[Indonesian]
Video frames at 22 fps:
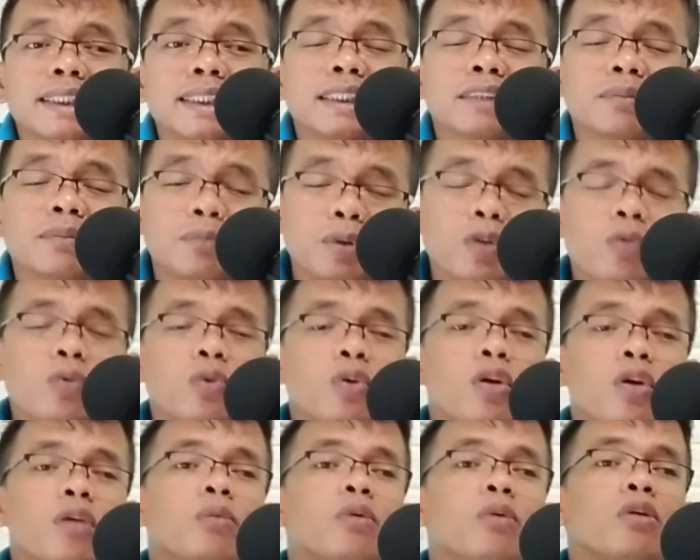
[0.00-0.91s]
sebelum
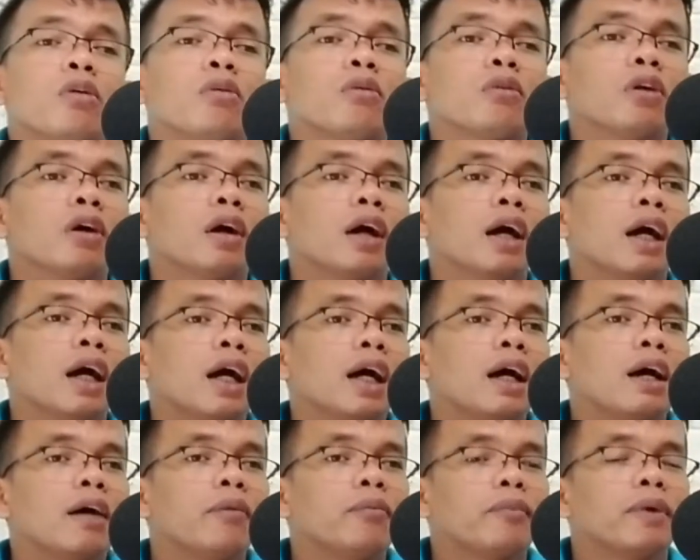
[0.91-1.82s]
gua mau uh,
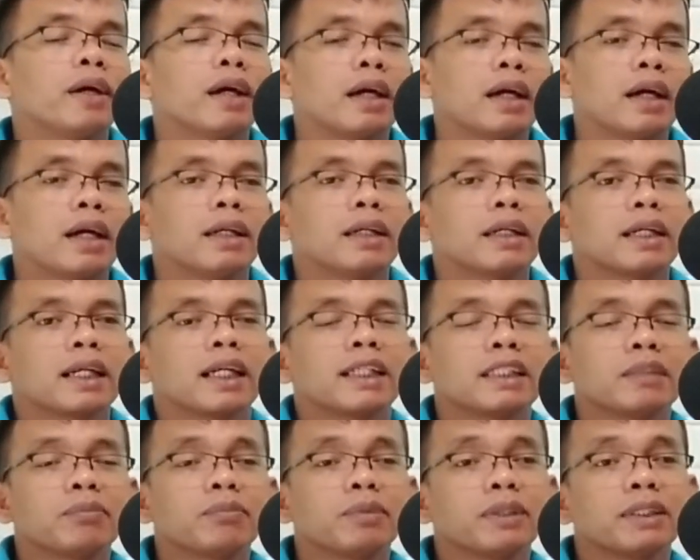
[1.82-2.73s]
eh,
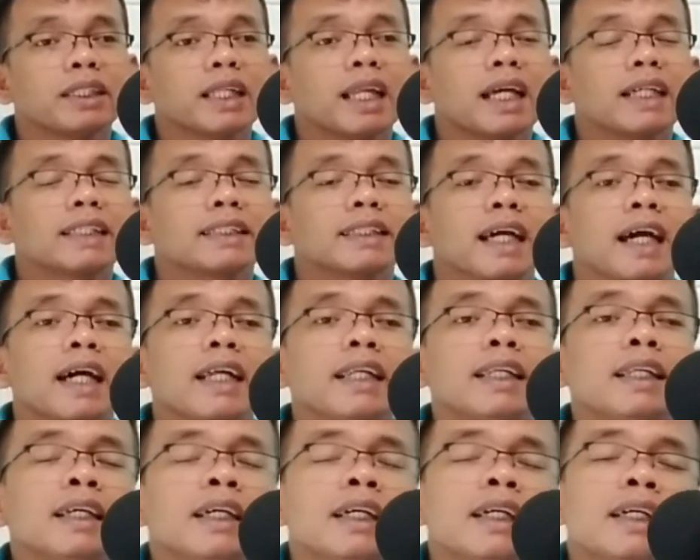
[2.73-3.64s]
kasih penjelasan
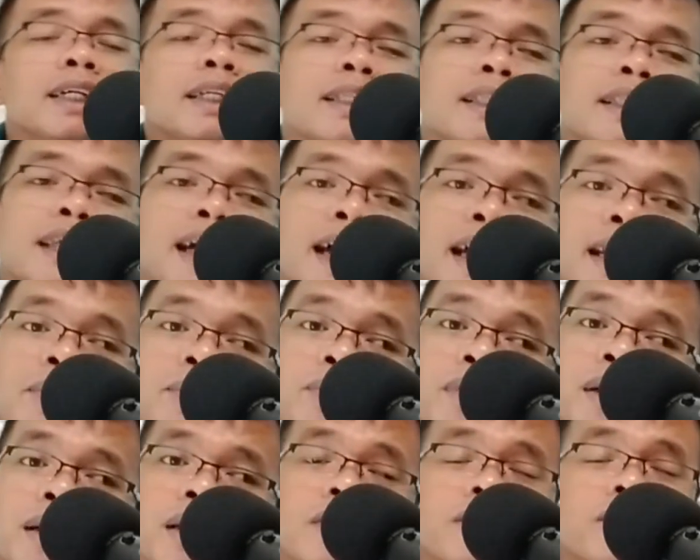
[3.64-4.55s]
dan
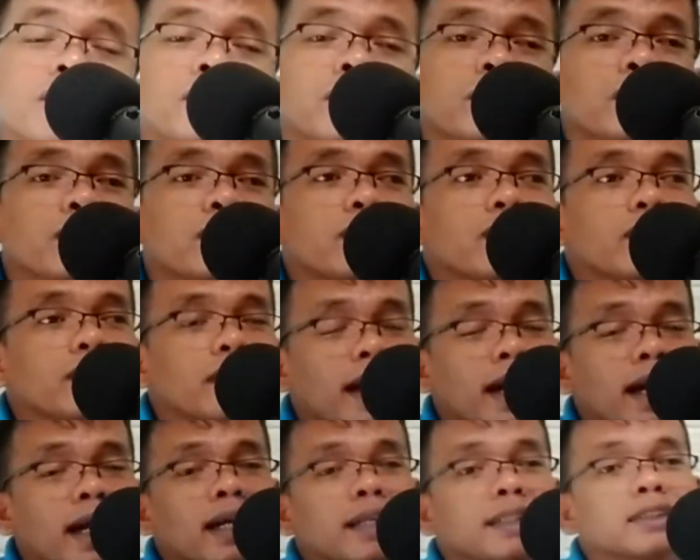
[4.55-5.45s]
mereview review
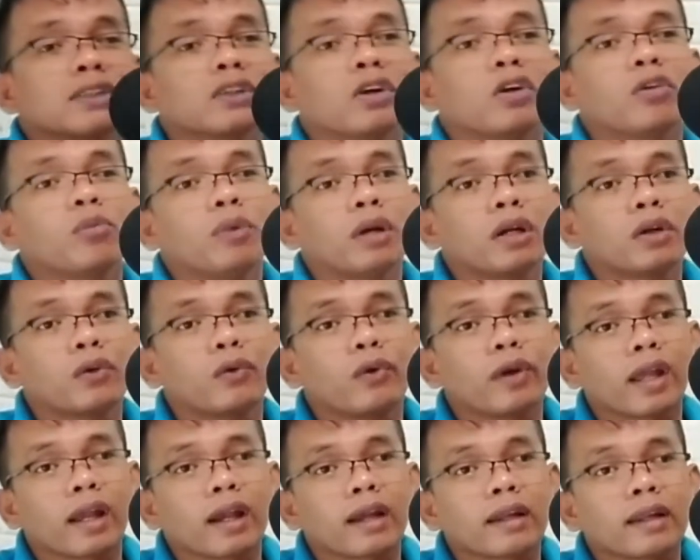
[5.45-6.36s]
ulang jawaban
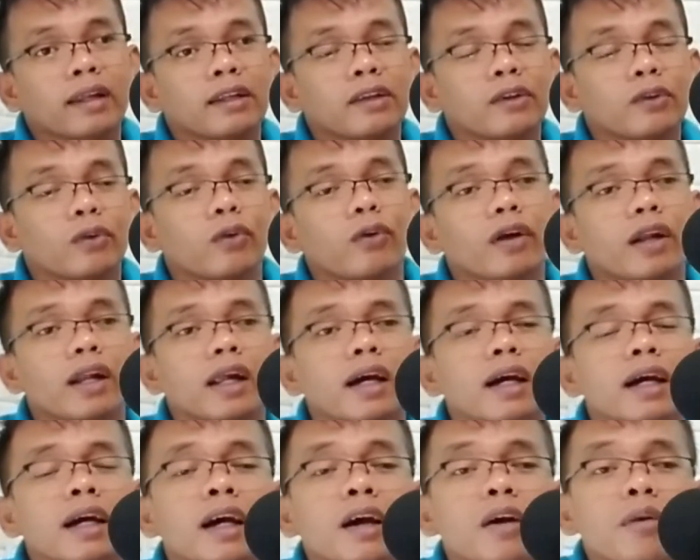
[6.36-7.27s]
gue Quora
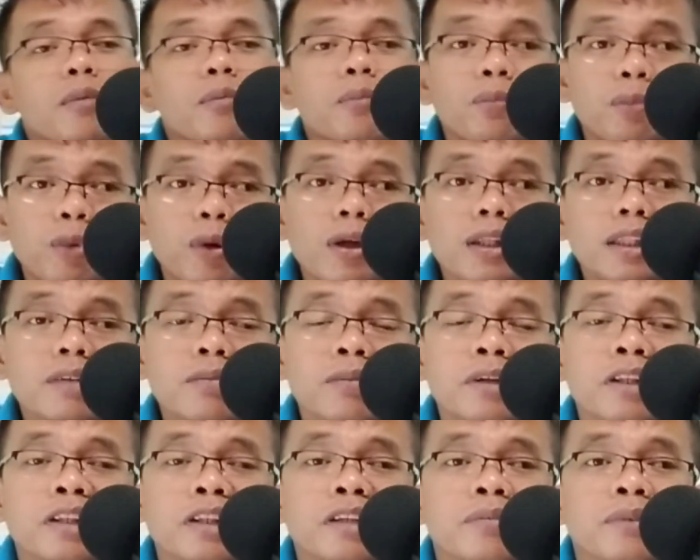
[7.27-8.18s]
buat
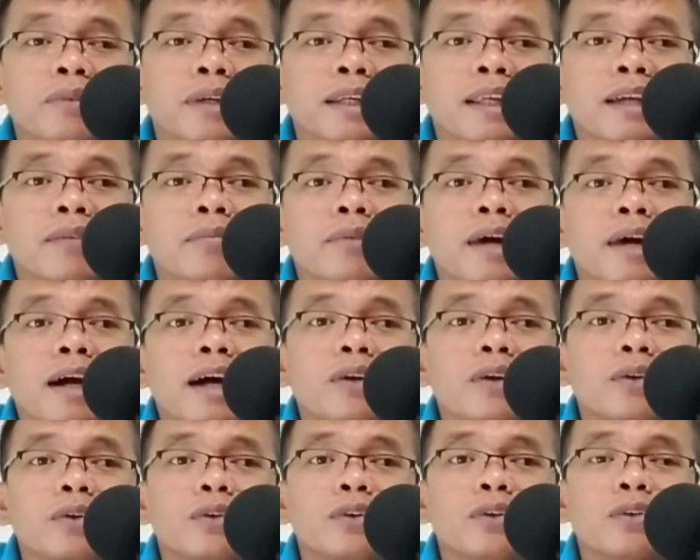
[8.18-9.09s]
teman-teman yang
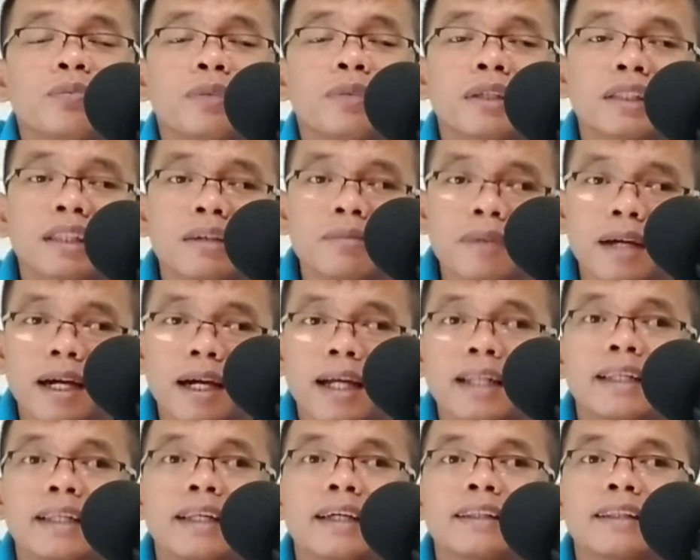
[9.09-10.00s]
baru pertama
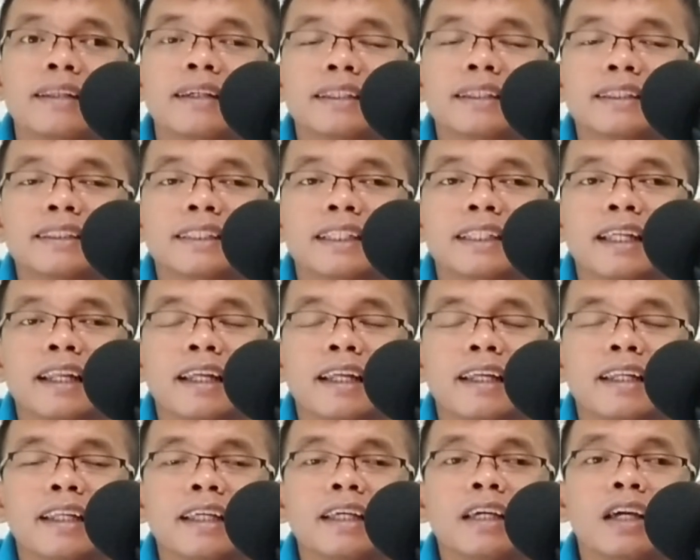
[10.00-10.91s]
kali datang ke channel
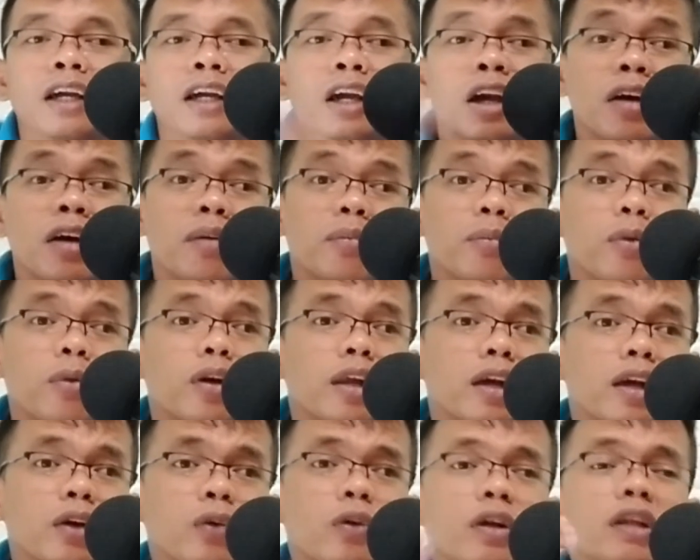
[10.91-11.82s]
ini
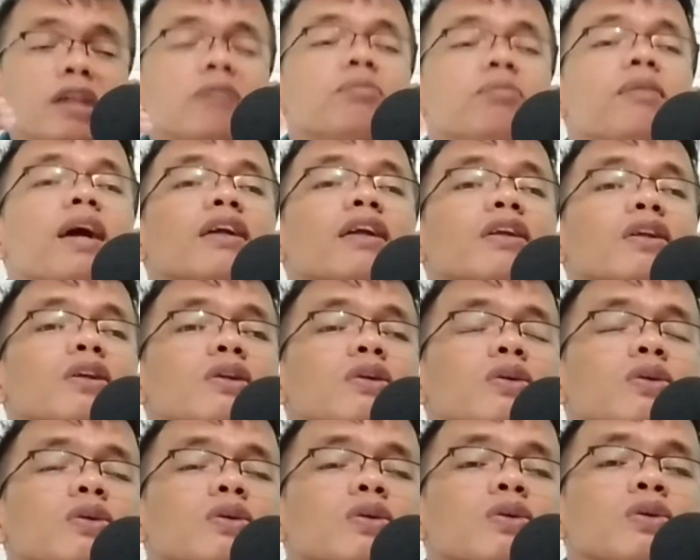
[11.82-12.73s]
boleh gue
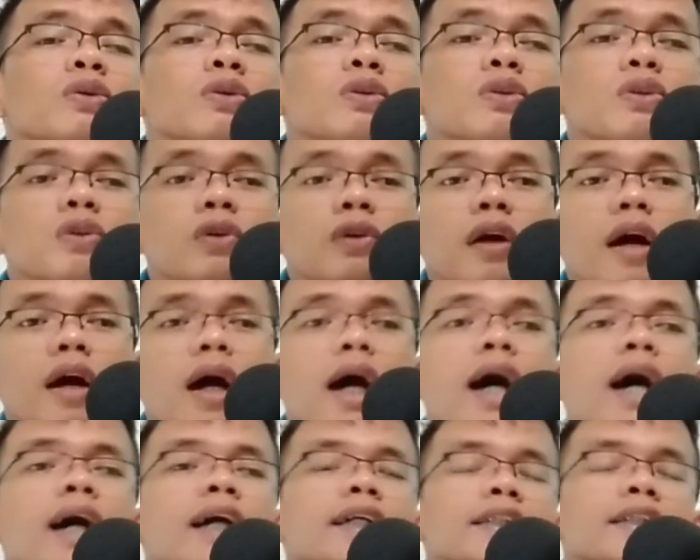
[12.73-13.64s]
dibantu untuk
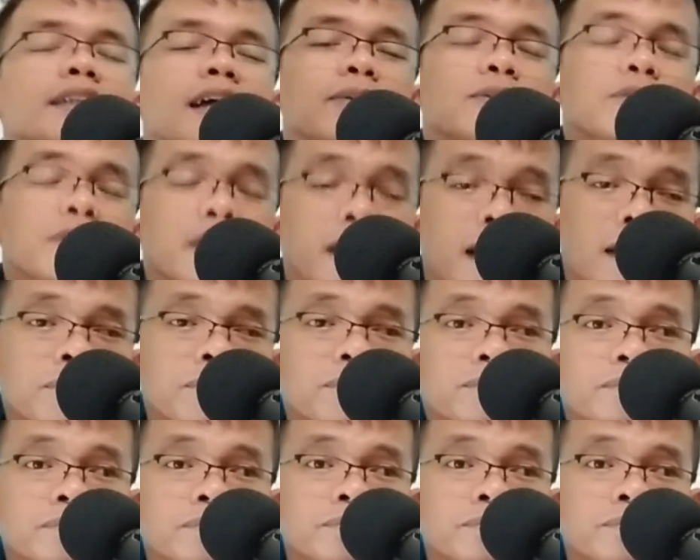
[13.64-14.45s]
uh, subscribe